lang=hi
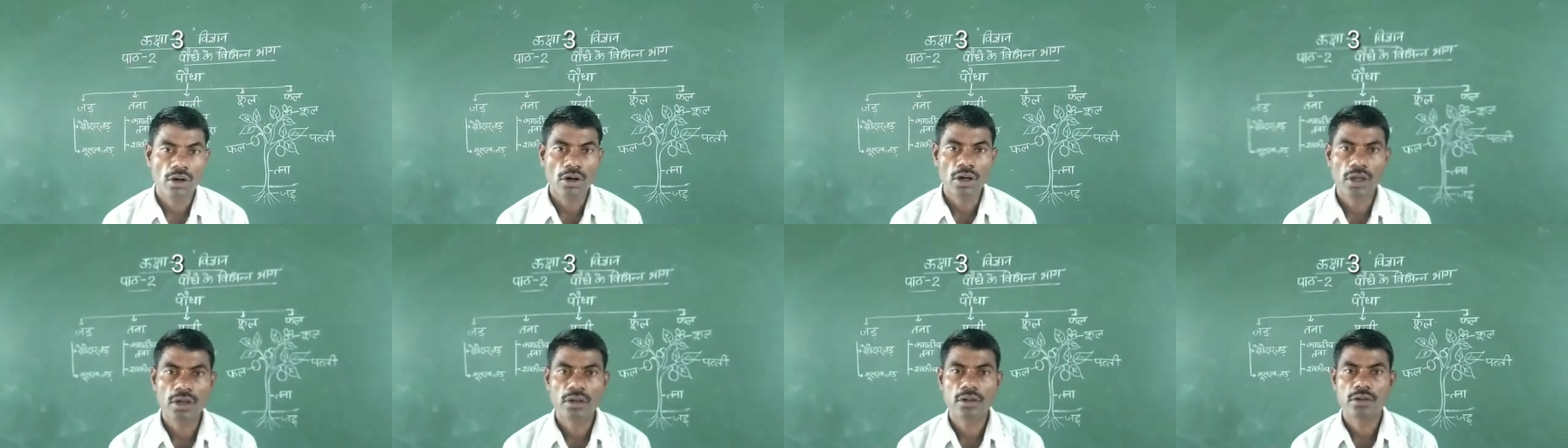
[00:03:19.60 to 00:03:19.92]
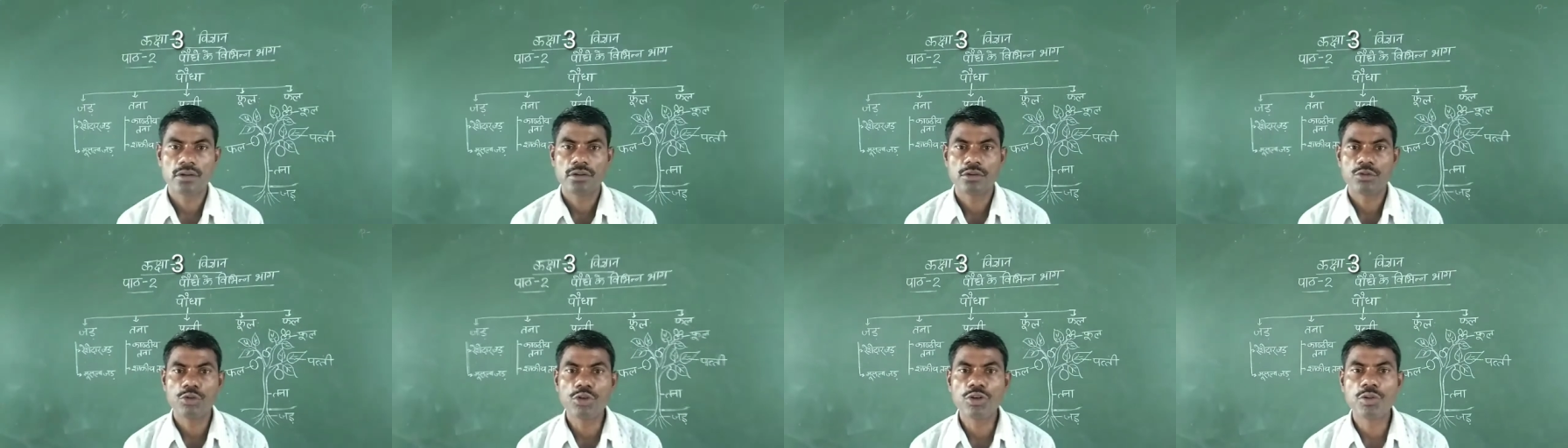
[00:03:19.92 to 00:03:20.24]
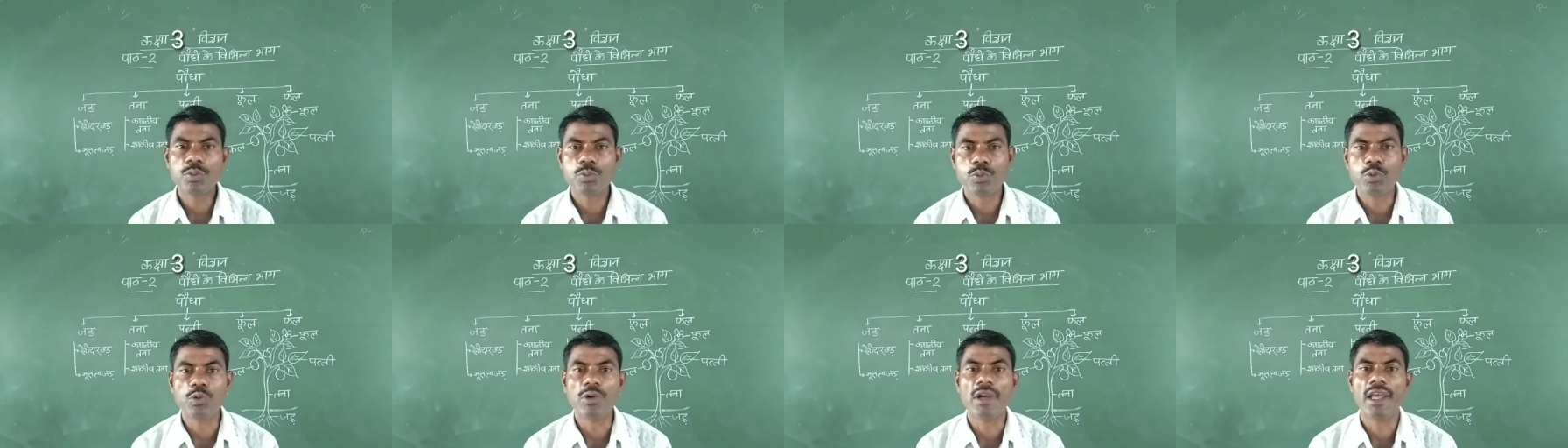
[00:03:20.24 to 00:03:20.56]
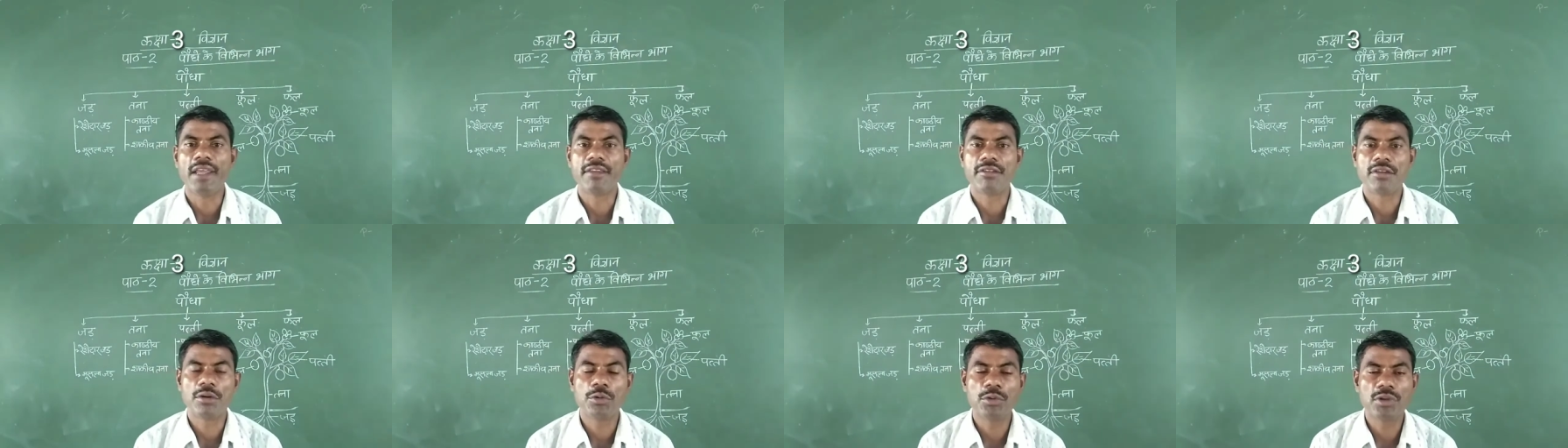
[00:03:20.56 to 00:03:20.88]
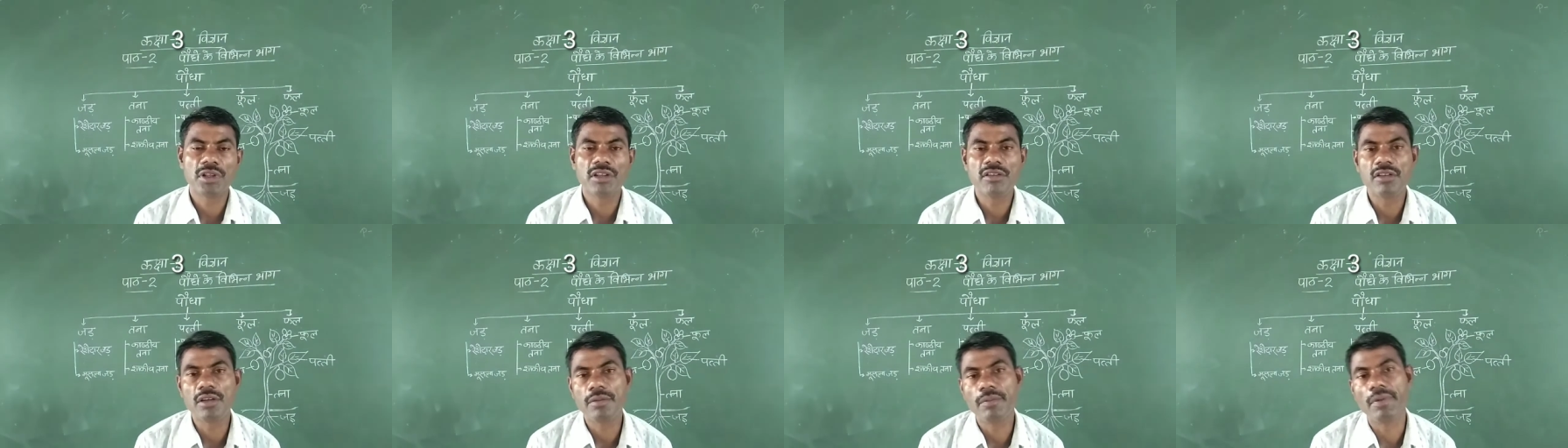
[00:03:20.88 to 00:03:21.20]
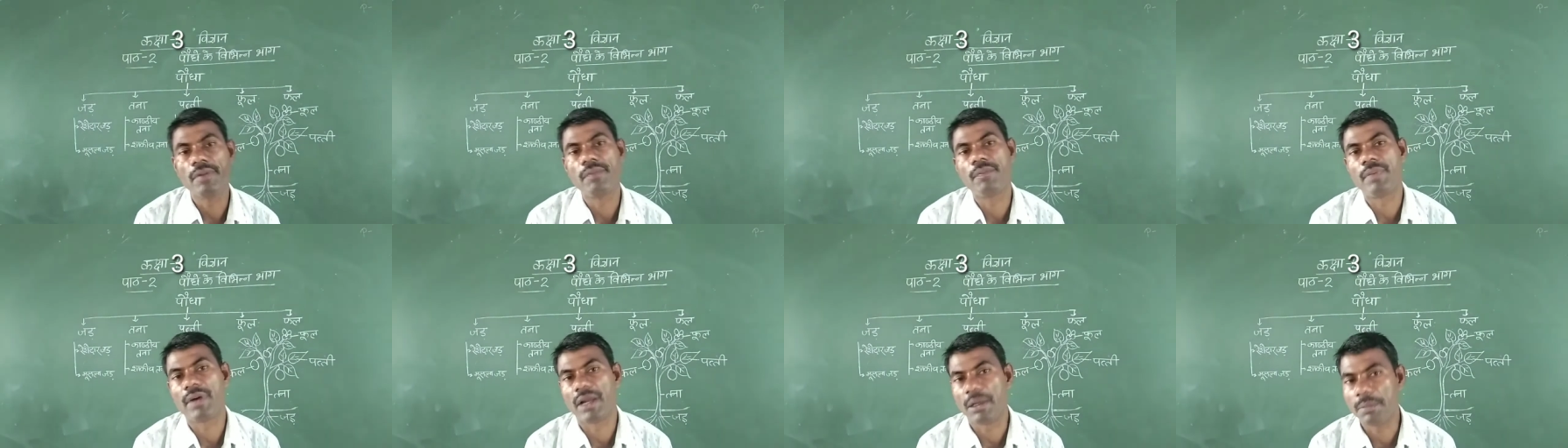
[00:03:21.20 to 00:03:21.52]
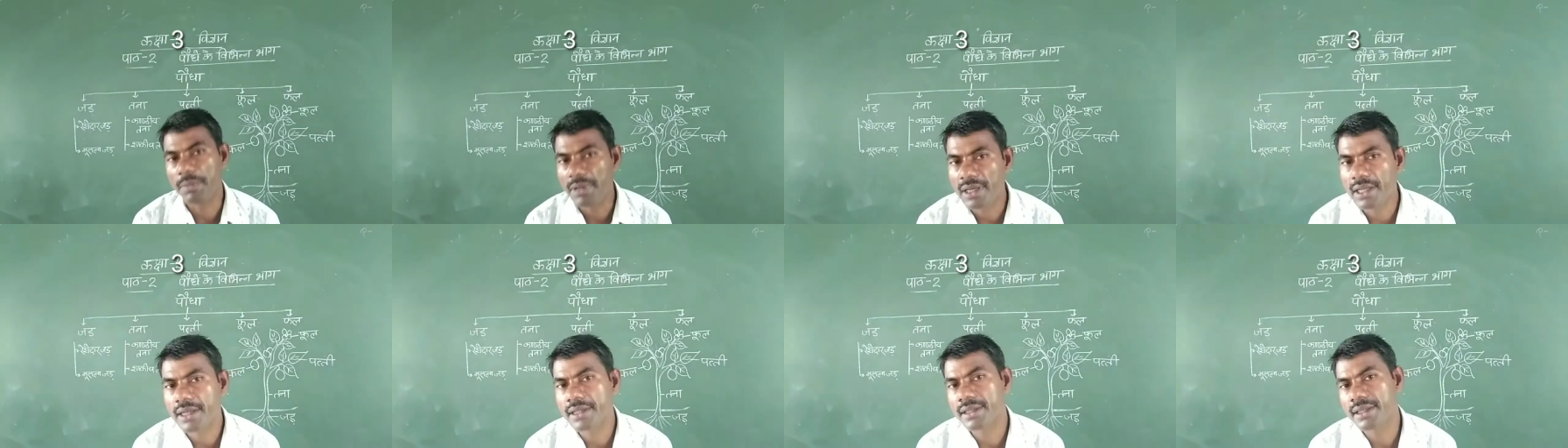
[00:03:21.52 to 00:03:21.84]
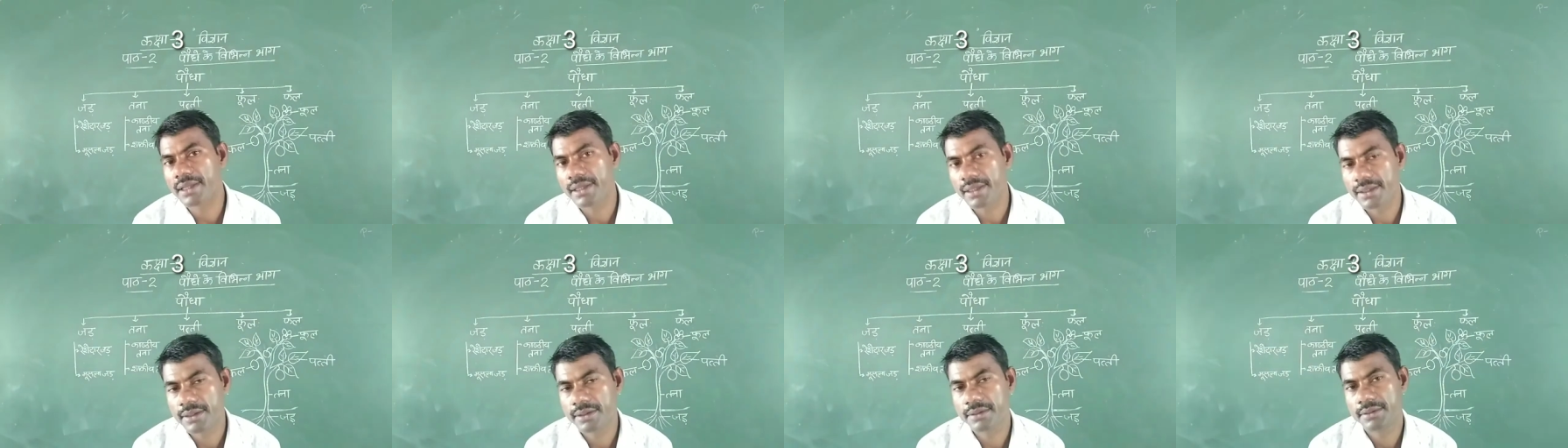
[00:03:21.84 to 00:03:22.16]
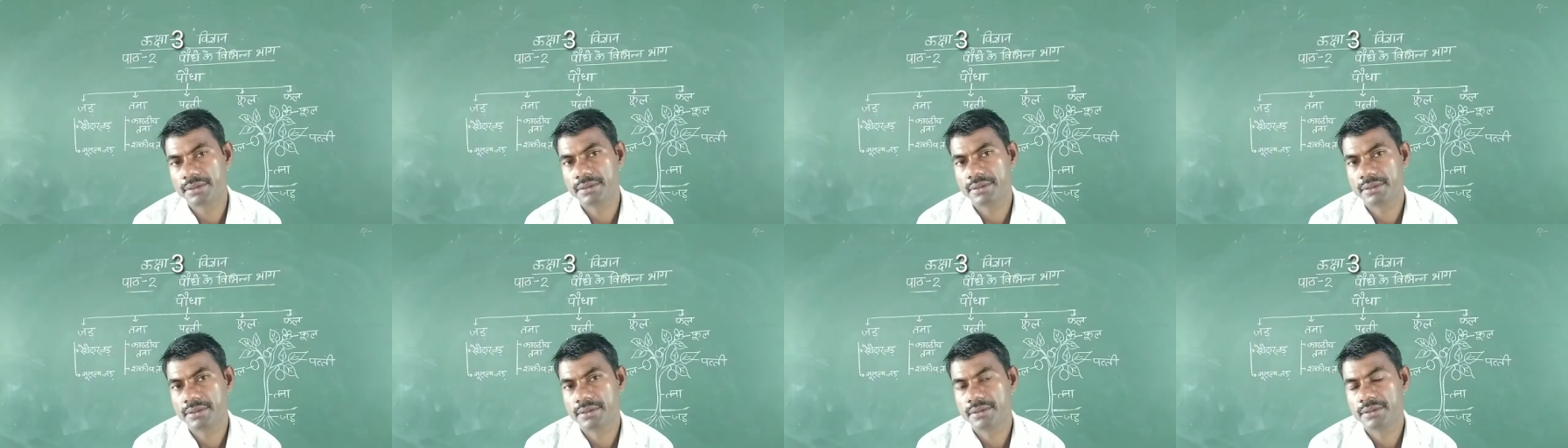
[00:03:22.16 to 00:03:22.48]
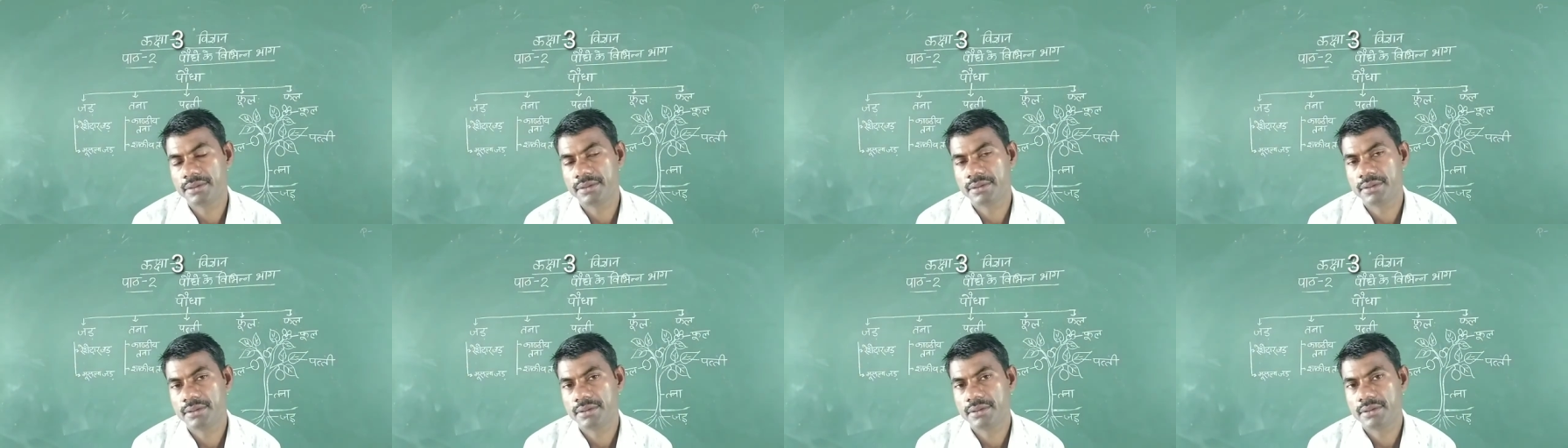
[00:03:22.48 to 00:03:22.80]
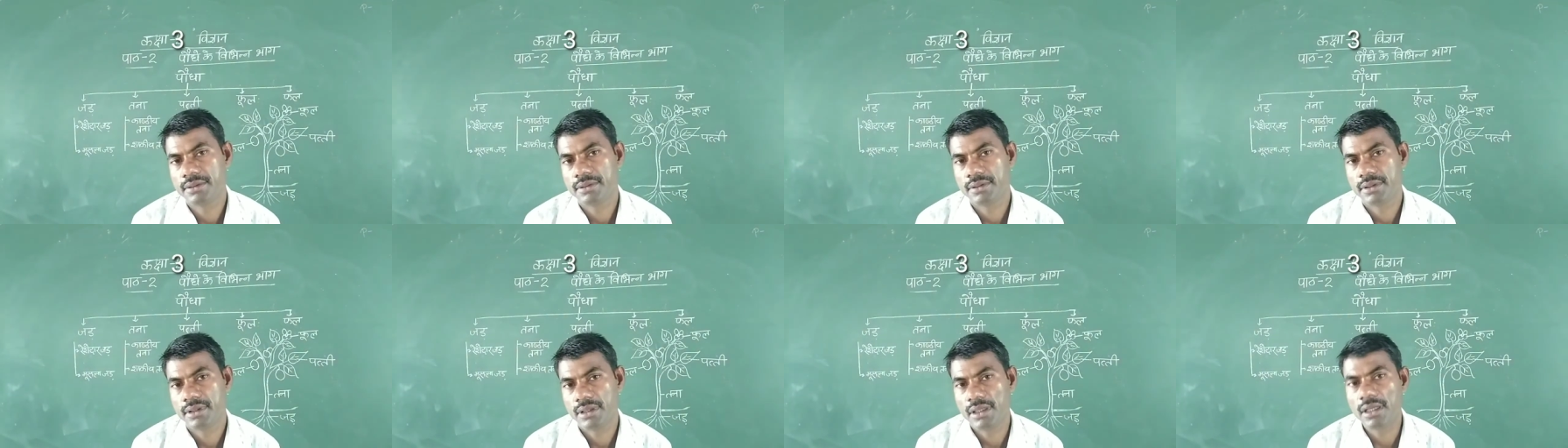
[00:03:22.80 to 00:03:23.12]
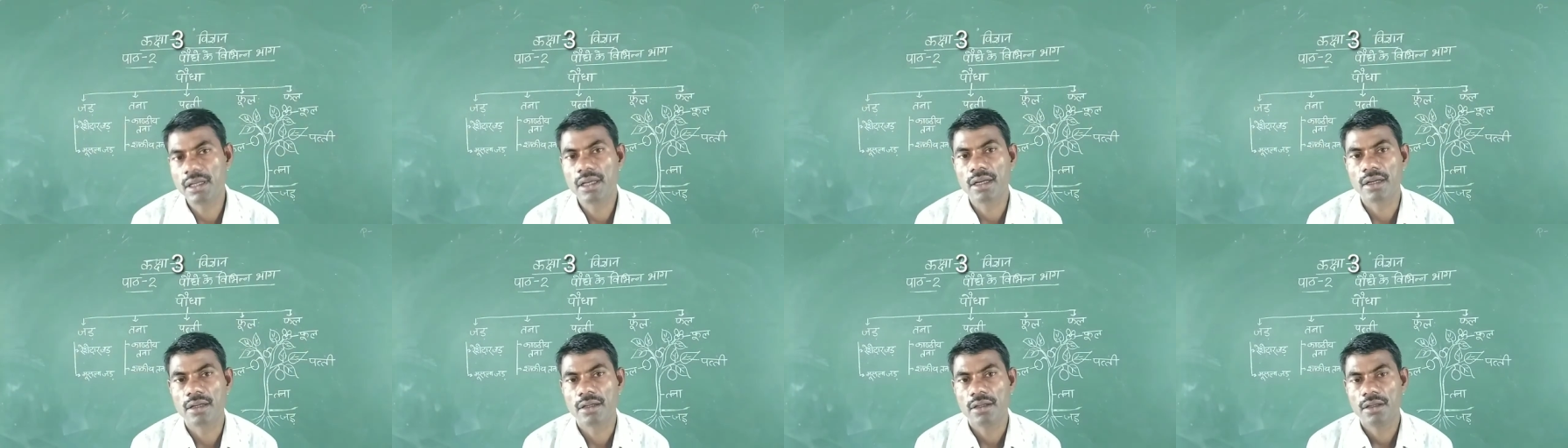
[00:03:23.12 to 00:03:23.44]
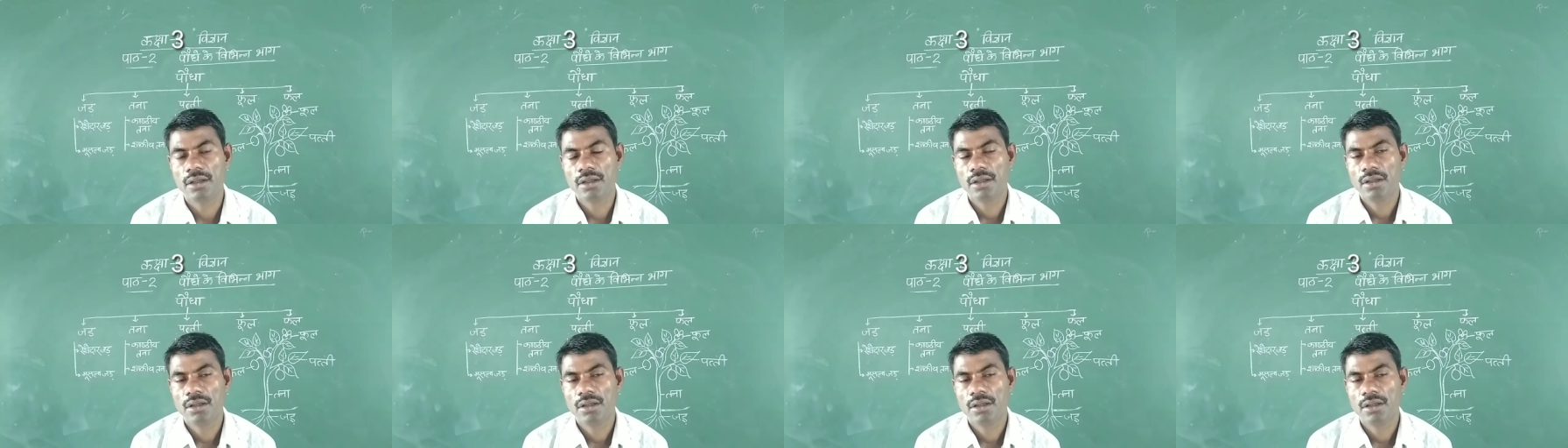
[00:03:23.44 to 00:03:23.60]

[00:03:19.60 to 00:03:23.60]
और कुछ फूल ऐसे होते हैं जिनमें फल भी लगते हैं है ना